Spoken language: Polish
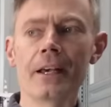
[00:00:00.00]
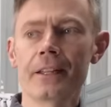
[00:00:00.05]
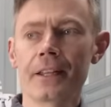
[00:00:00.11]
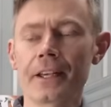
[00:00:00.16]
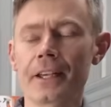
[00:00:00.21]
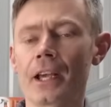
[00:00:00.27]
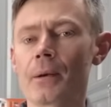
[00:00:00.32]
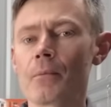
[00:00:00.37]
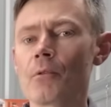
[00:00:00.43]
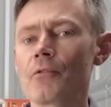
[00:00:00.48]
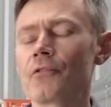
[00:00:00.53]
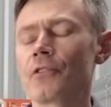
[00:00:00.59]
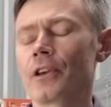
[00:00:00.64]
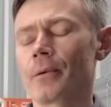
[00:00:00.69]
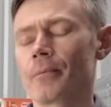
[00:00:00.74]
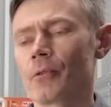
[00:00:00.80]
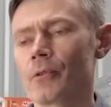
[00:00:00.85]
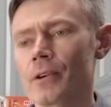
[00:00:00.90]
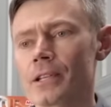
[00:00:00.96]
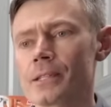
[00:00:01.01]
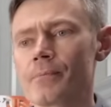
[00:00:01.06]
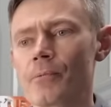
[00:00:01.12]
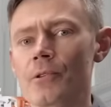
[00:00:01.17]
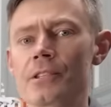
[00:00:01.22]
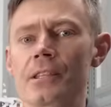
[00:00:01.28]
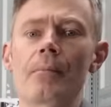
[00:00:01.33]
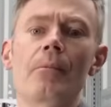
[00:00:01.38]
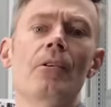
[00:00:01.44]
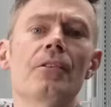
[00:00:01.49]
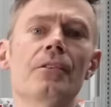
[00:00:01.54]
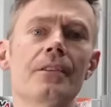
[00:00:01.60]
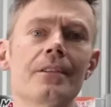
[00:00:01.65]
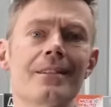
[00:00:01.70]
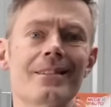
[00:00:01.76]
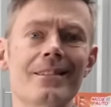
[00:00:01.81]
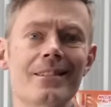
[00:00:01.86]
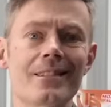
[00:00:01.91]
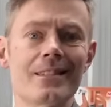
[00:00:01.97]
Tak jak mówiłem, u nas były
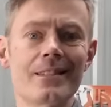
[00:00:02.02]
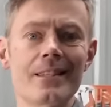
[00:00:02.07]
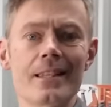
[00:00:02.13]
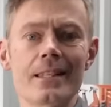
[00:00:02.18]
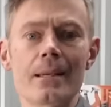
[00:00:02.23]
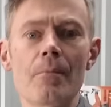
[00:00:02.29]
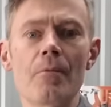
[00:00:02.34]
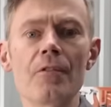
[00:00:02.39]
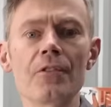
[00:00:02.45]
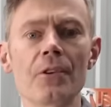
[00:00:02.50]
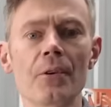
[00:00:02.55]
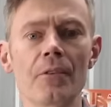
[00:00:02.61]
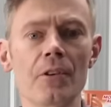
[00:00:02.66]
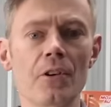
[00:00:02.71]
samochody z niesamowitą